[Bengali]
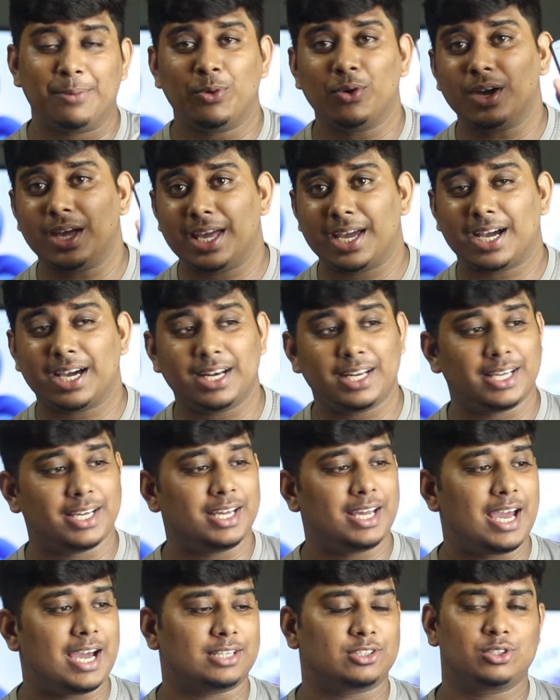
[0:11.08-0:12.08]
এবং এখানে
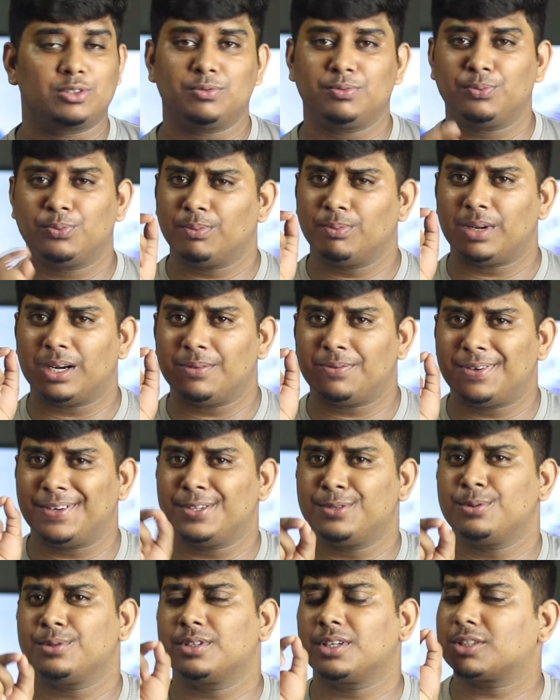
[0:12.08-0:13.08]
একদম মানে
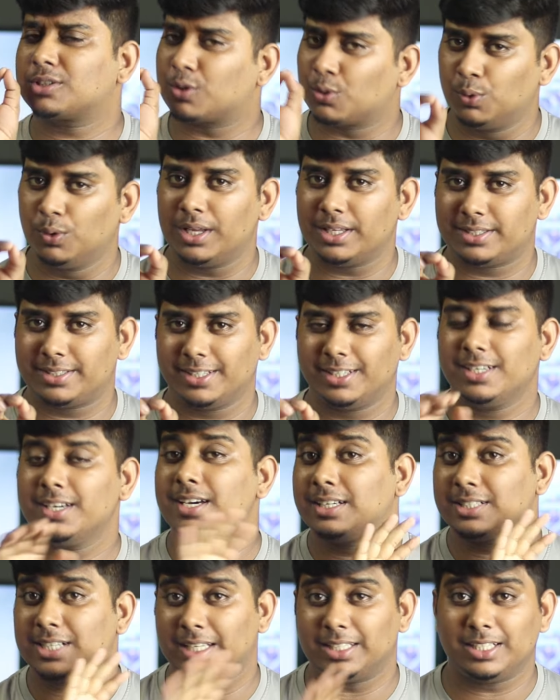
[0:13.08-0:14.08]
ফেসবুক জাস্ট খুলেছি
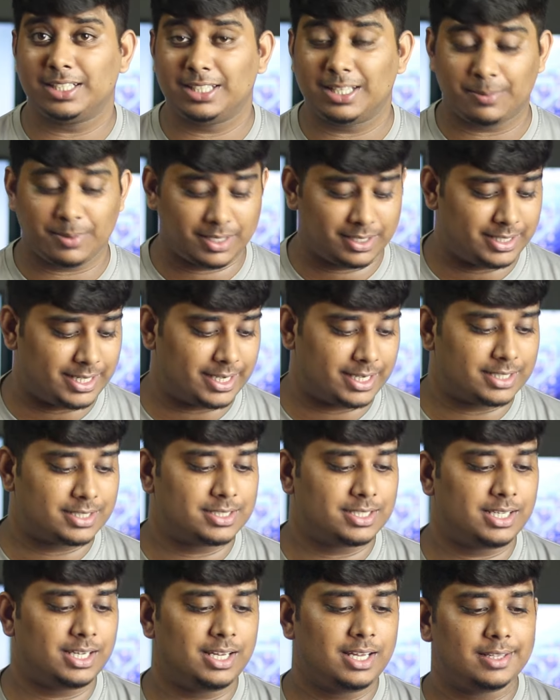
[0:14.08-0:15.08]
সাথে সাথে আমাকে
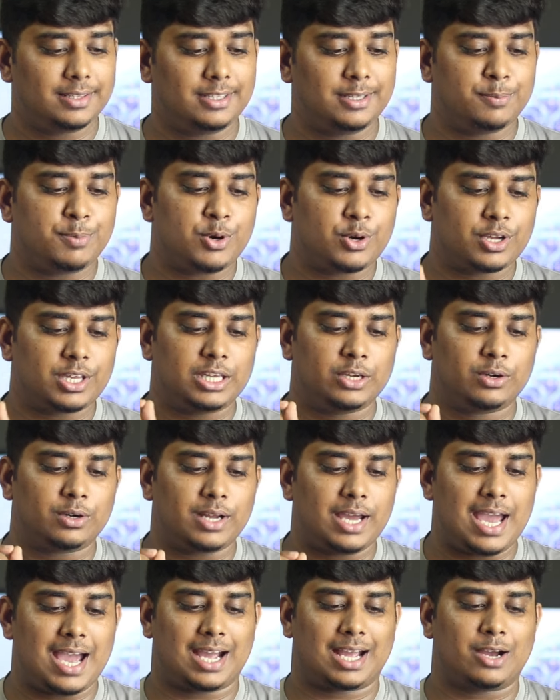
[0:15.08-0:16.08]
দেখাচ্ছে দীপক ইওর
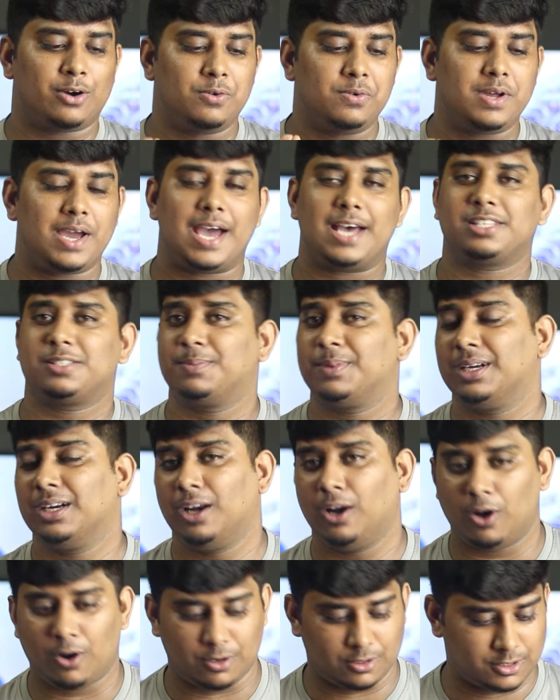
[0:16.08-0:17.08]
অ্যাকাউন্ট হ্যাজ বিন
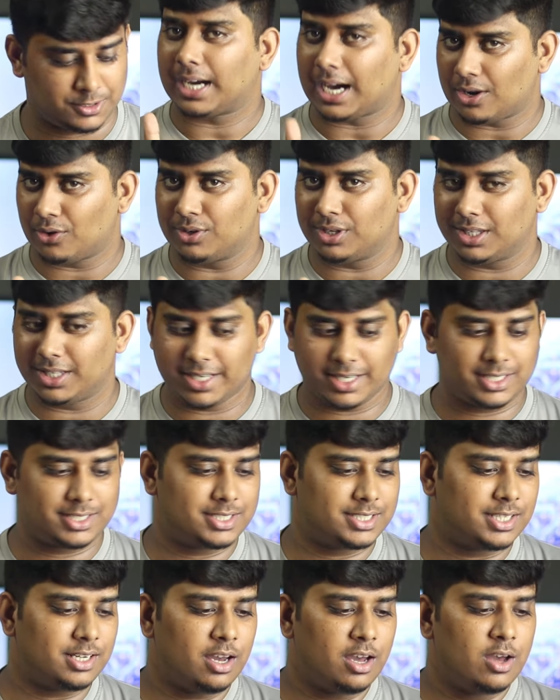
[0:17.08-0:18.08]
লক কারণ কি
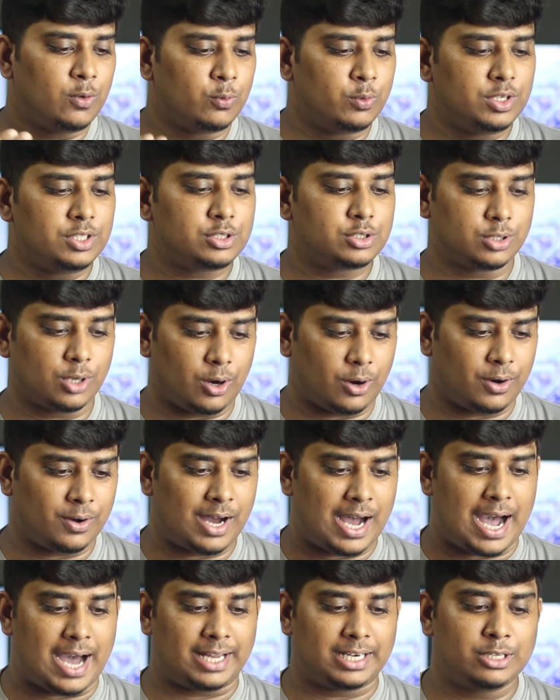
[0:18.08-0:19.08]
দেখাচ্ছে উই স
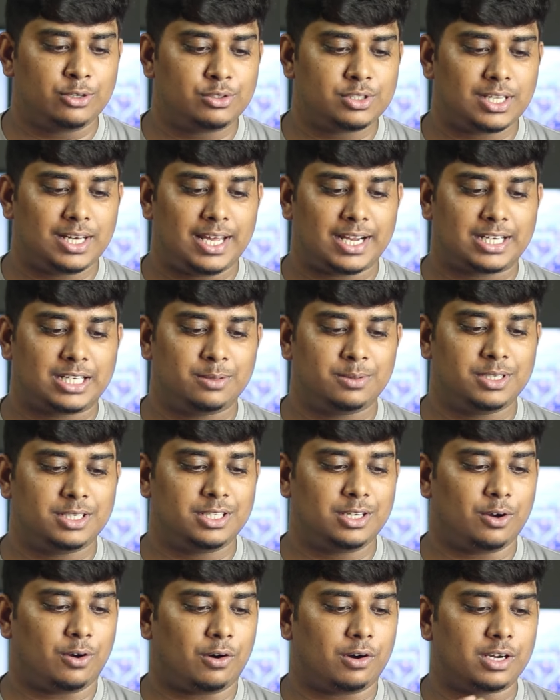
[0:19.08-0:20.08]
আনইউজুয়াল
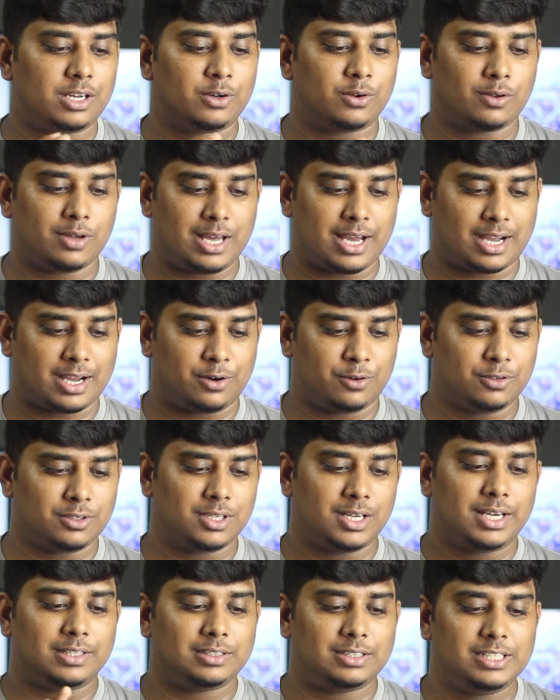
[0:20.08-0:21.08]
অ্যাক্টিভিটি অন ইওর অ্যাকাউন্ট
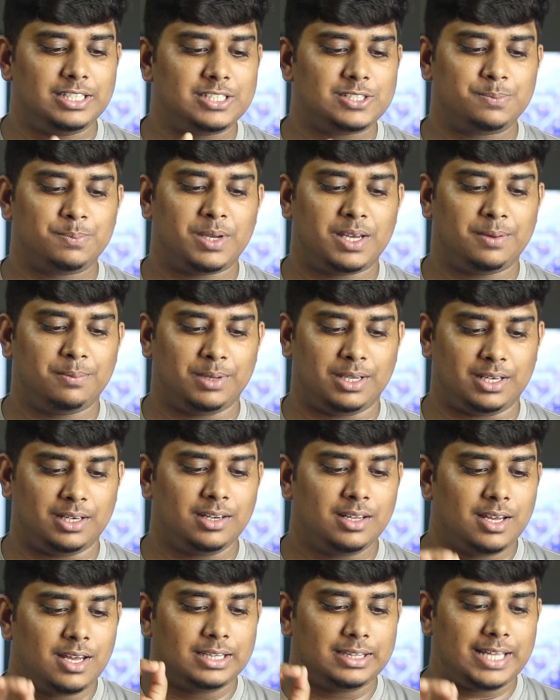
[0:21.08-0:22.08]
দিস মে মিন
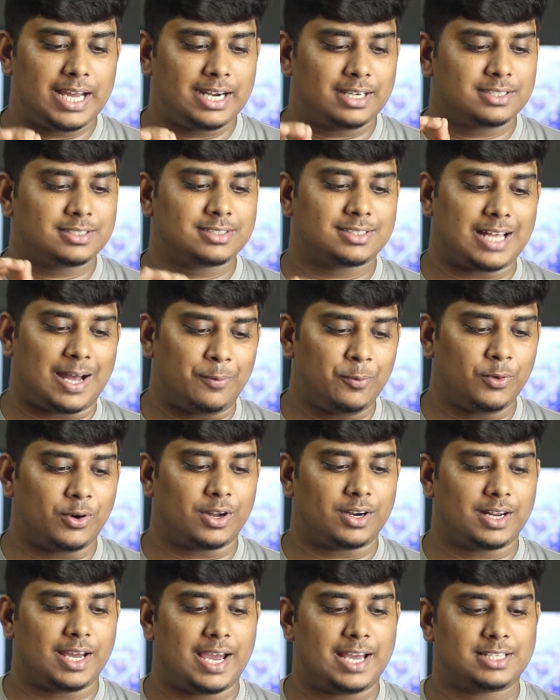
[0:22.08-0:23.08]
দ্যাট
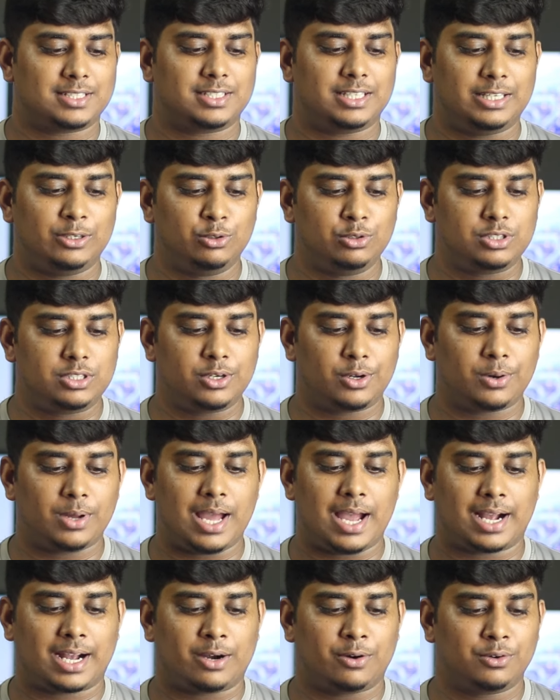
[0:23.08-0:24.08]
সামওয়ান হ্যাজ ইউজড ইওর
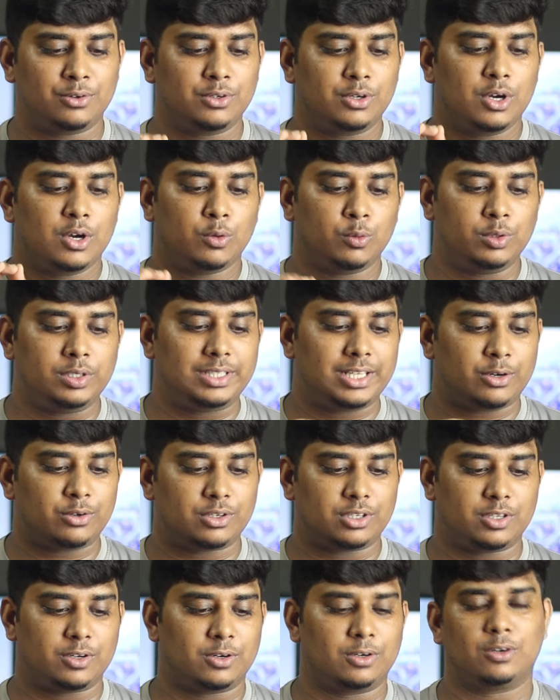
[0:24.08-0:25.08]
অ্যাকাউন্ট
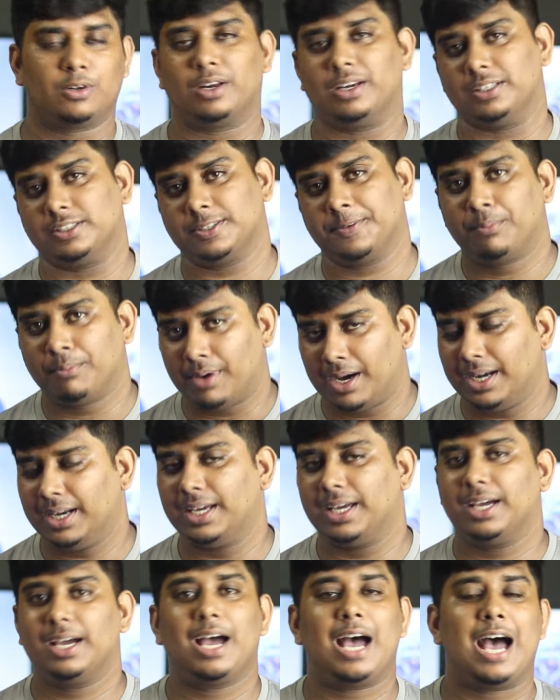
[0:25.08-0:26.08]
উইদাউট ইওর নলেজ মানে